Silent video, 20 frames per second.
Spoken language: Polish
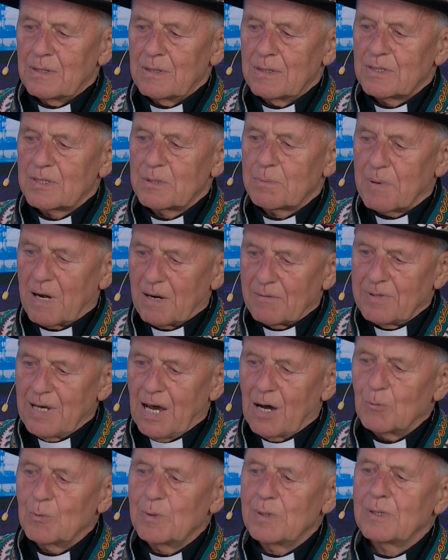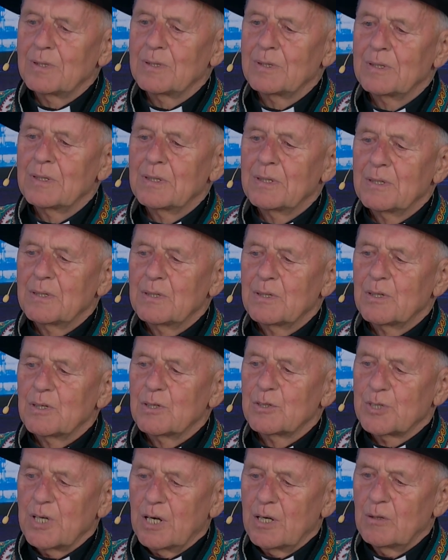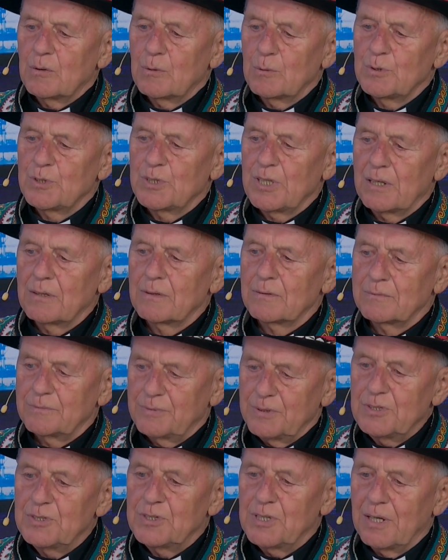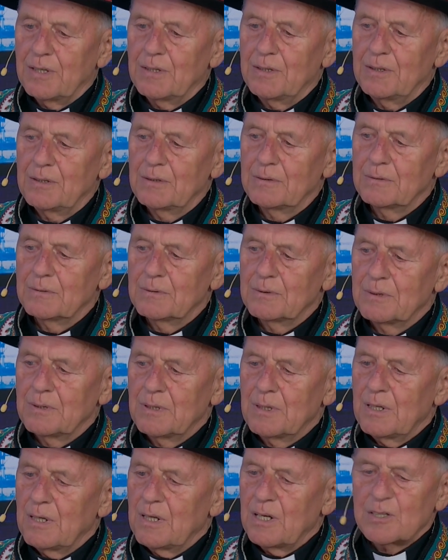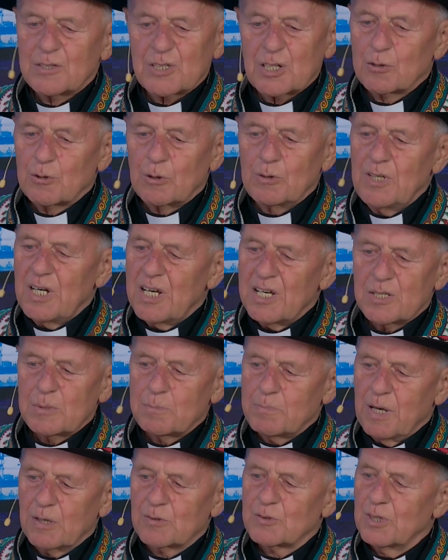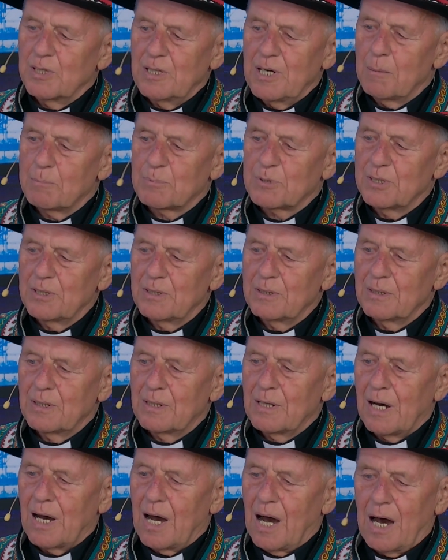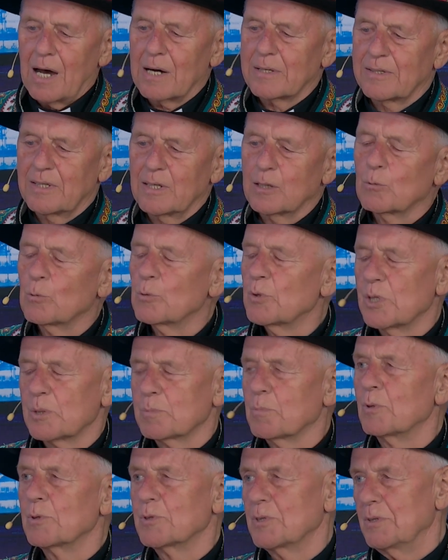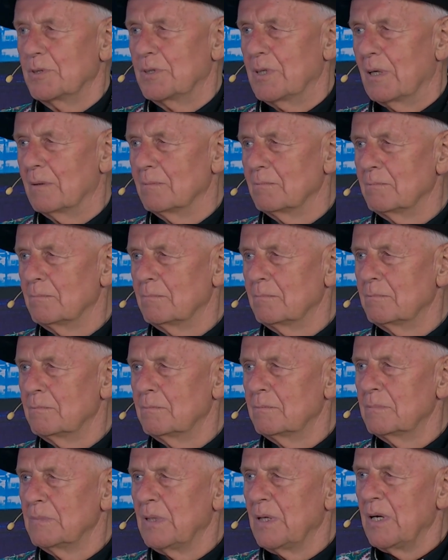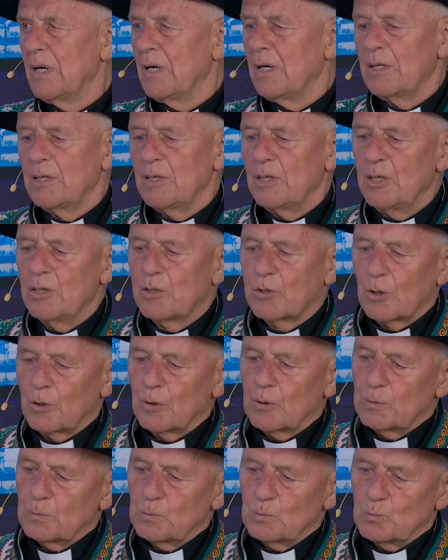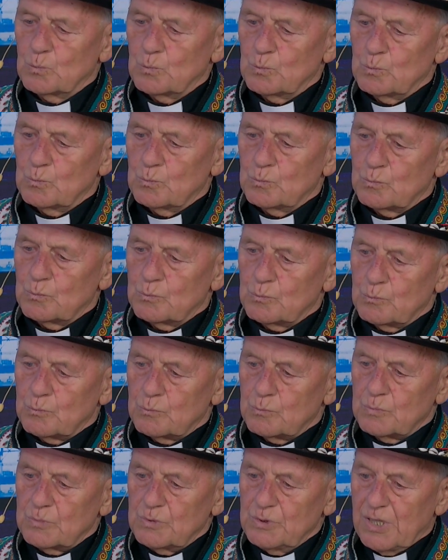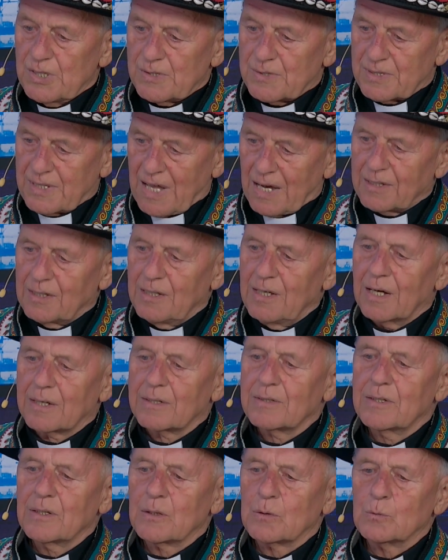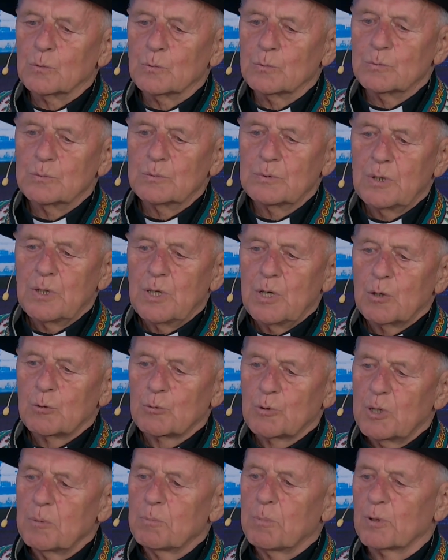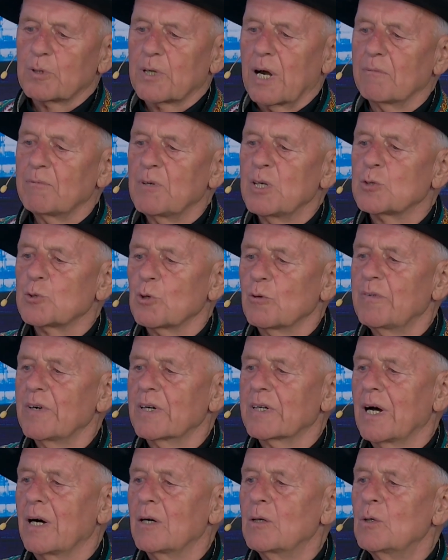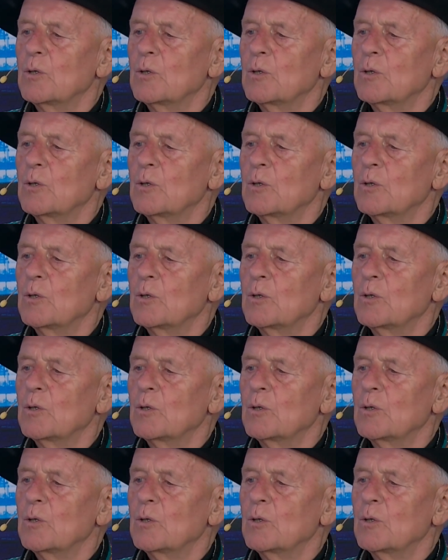sprawiały, że ludzie widzieli, że to nie jest pierwszy lepszy artykuł do spożycia. I to jest taki artykuł, który potrafi człowieka